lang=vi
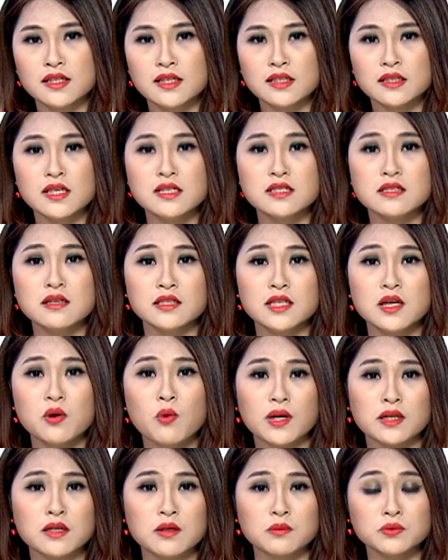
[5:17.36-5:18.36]
thì dường như
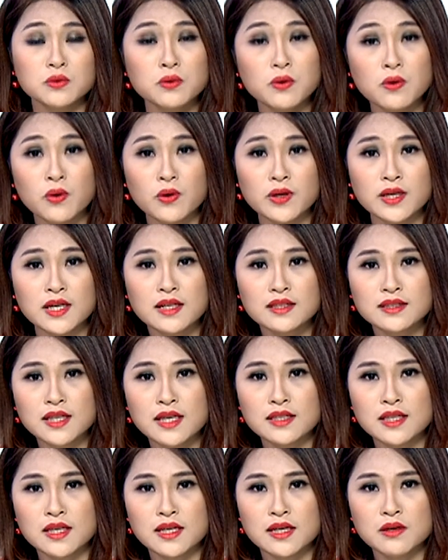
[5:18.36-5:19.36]
hoạt động thu hồi thay
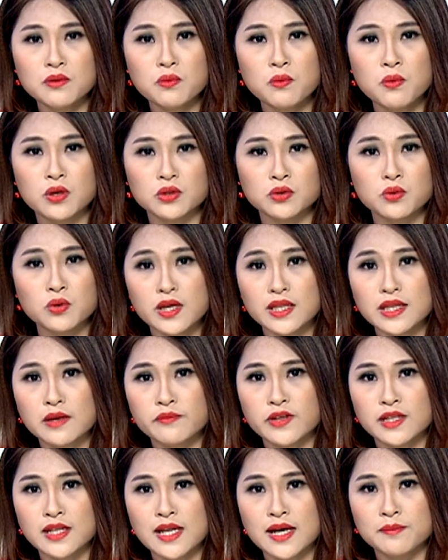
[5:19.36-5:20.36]
thế của Toyota
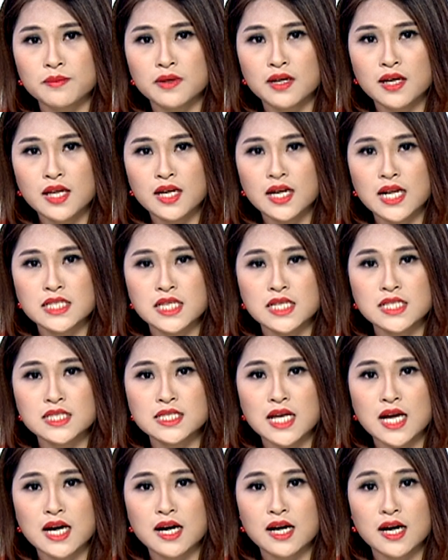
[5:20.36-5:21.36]
Việt Nam lại diễn
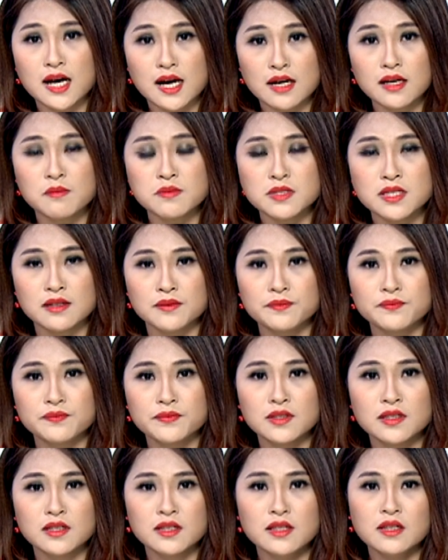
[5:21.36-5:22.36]
ra khá cầm chừng.
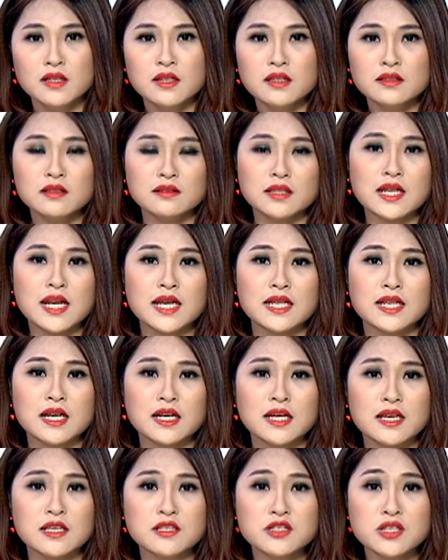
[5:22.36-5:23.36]
Thực tế này đã
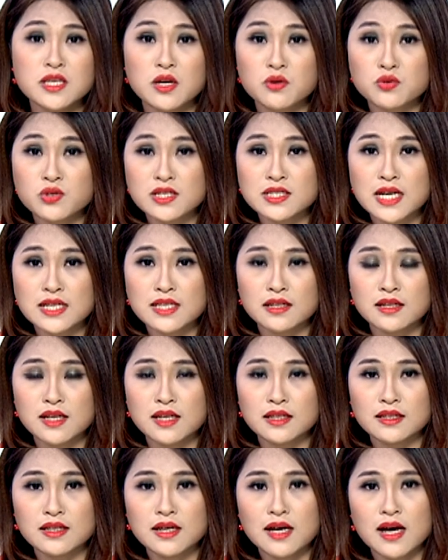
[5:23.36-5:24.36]
khiến cho nhiều chuyên gia nhận
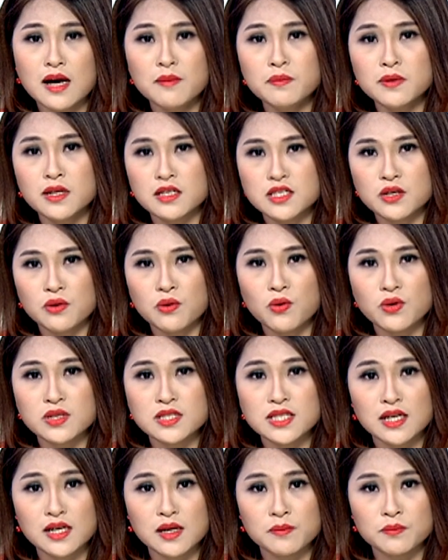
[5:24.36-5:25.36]
định áp lực triệu hồi
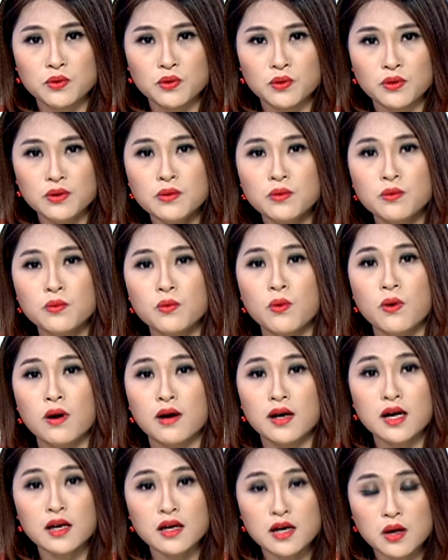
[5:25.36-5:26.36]
xe gặp lỗi của
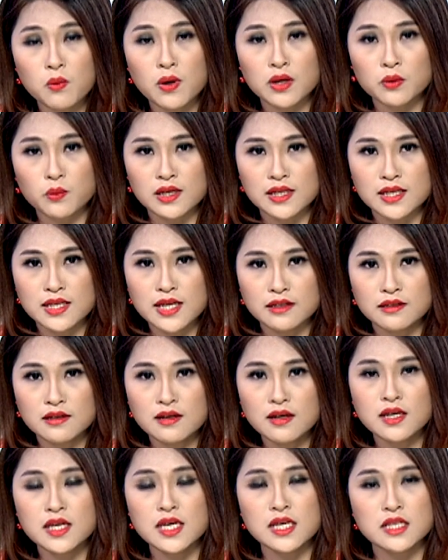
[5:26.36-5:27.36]
các cơ quan quản lý nhà
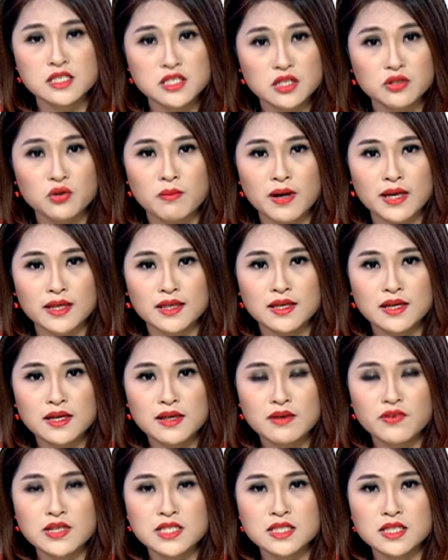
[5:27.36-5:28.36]
nước hiện chưa đủ mạnh
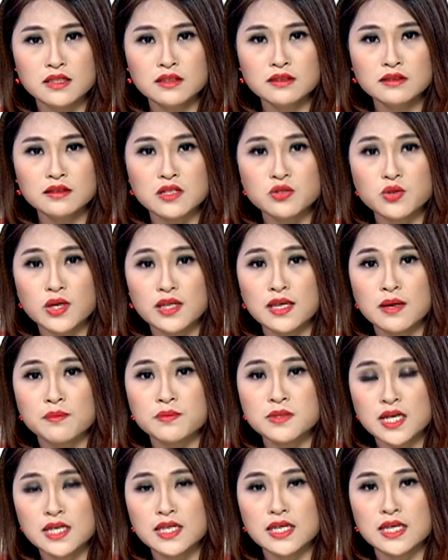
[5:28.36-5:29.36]
và dẫn tới doanh nghiệp
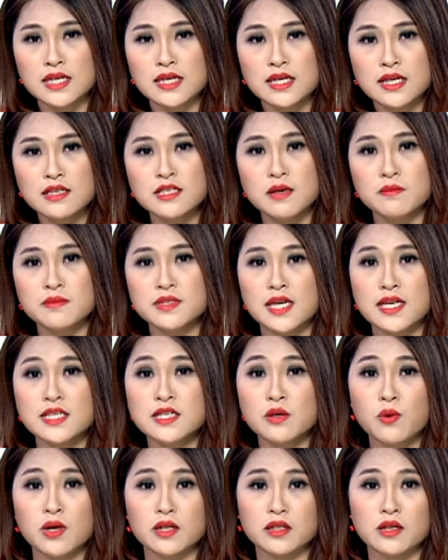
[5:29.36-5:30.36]
chây ý chậm trễ
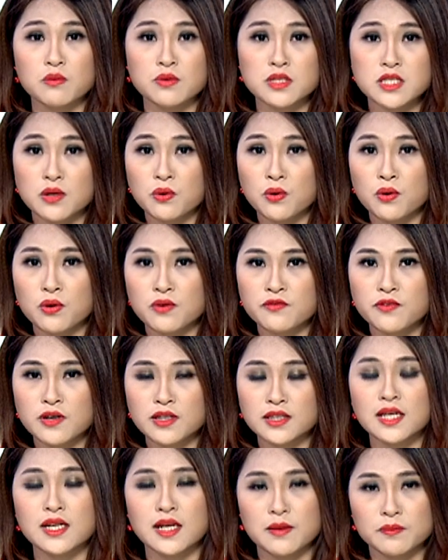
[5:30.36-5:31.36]
trong hoạt động triệu hồi phương
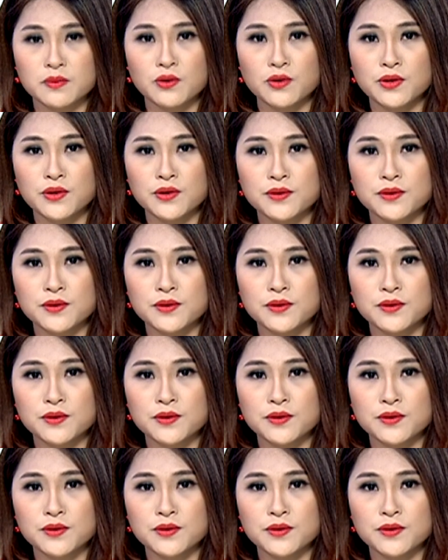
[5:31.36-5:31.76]
tiện gặp lỗi.